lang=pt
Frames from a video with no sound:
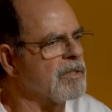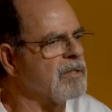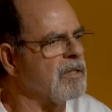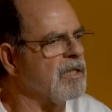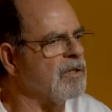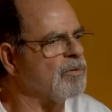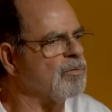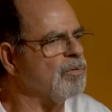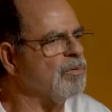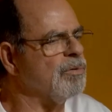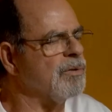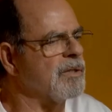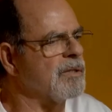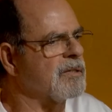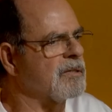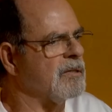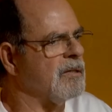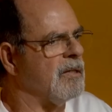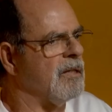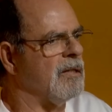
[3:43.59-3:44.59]

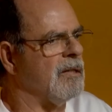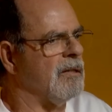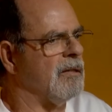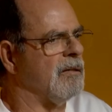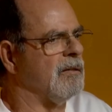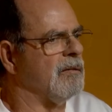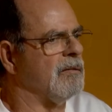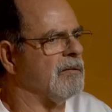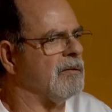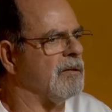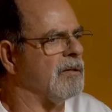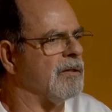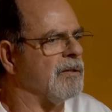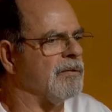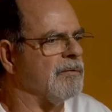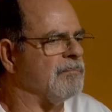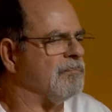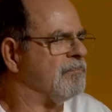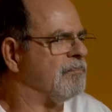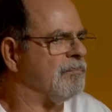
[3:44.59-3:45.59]
leituras,
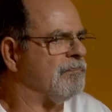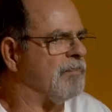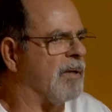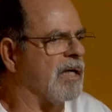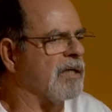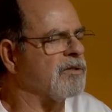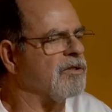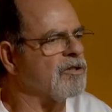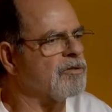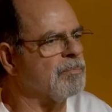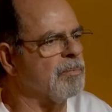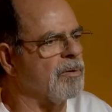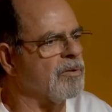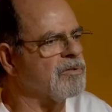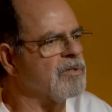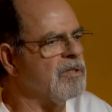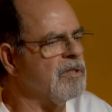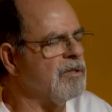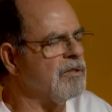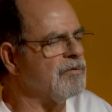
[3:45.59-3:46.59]
uh, parte
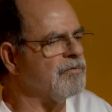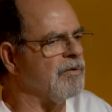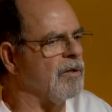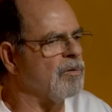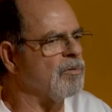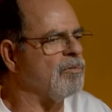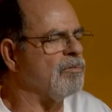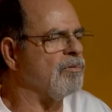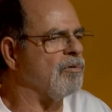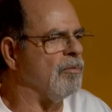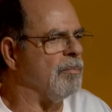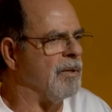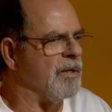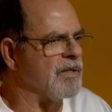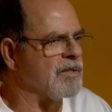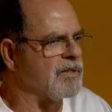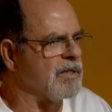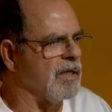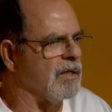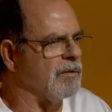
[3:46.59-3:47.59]
esportiva, algum
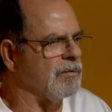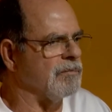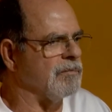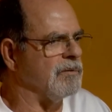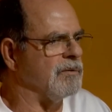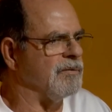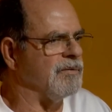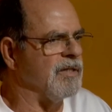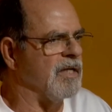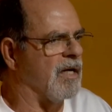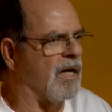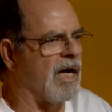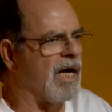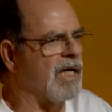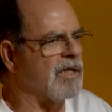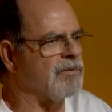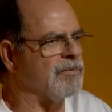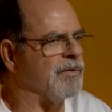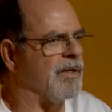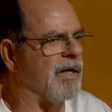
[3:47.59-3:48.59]
comercial de
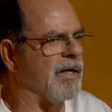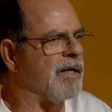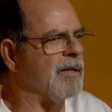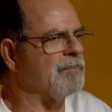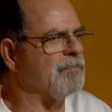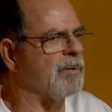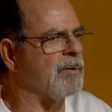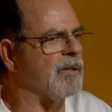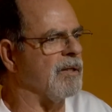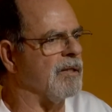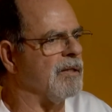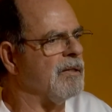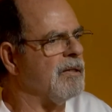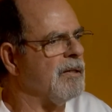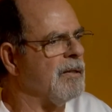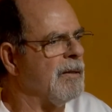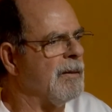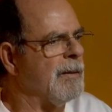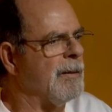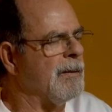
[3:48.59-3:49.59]
rádio da época,
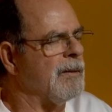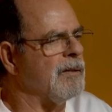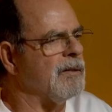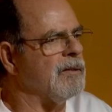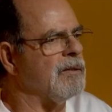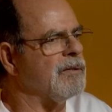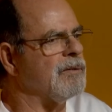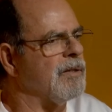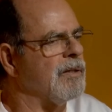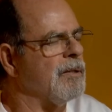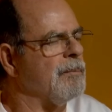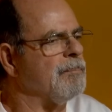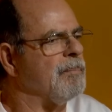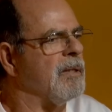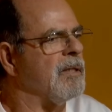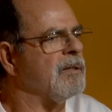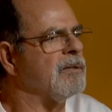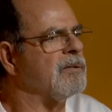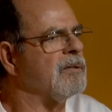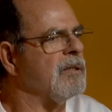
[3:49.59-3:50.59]
e de
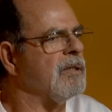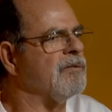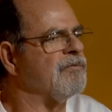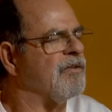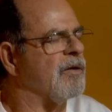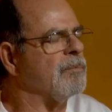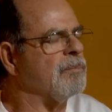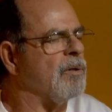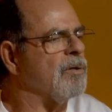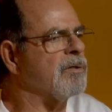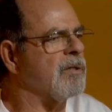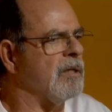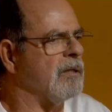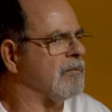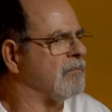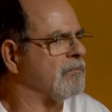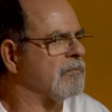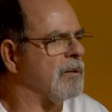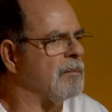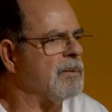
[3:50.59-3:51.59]
repente ele falou, ok,
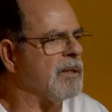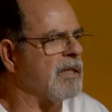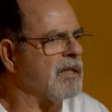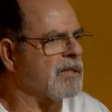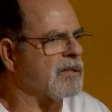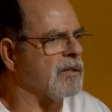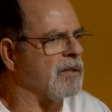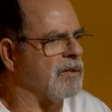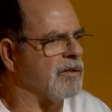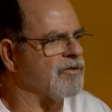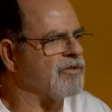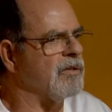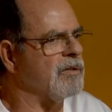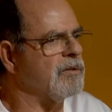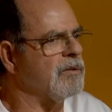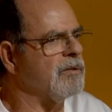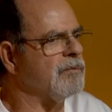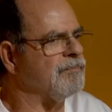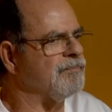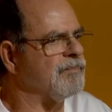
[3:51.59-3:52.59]
tá beleza, a
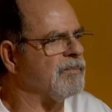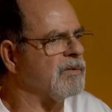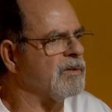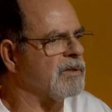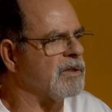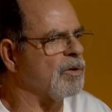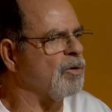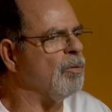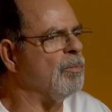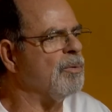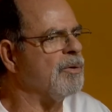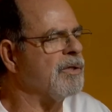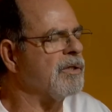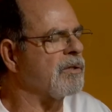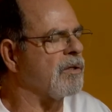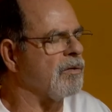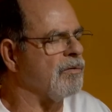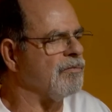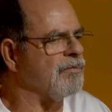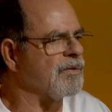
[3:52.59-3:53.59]
gente se
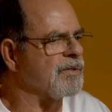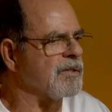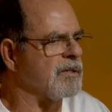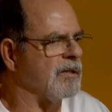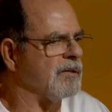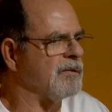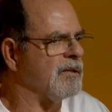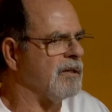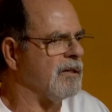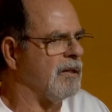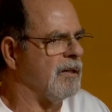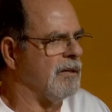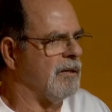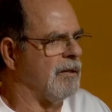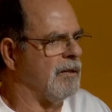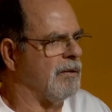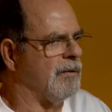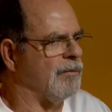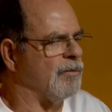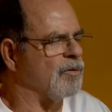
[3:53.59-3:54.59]
comunica com você.
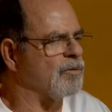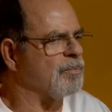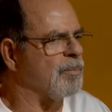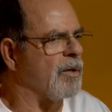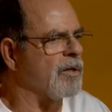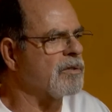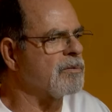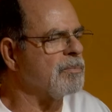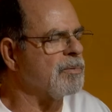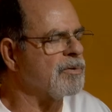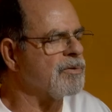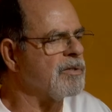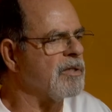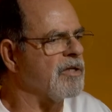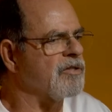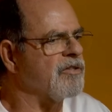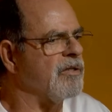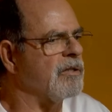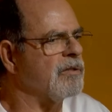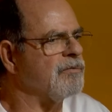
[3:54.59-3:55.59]
Nos próximos
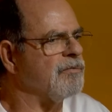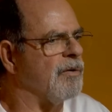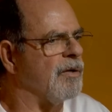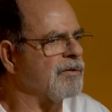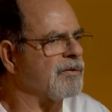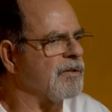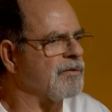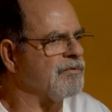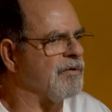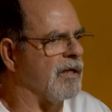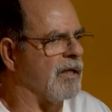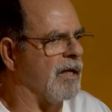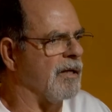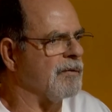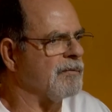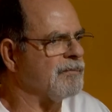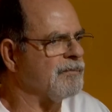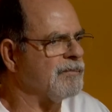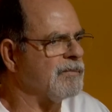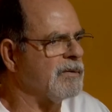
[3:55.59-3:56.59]
dias a gente volta a falar.
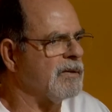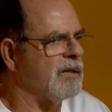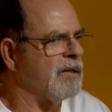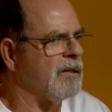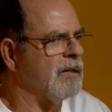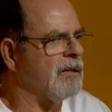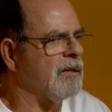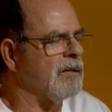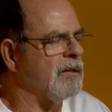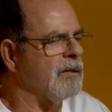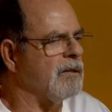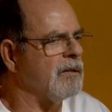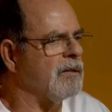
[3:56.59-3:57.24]
E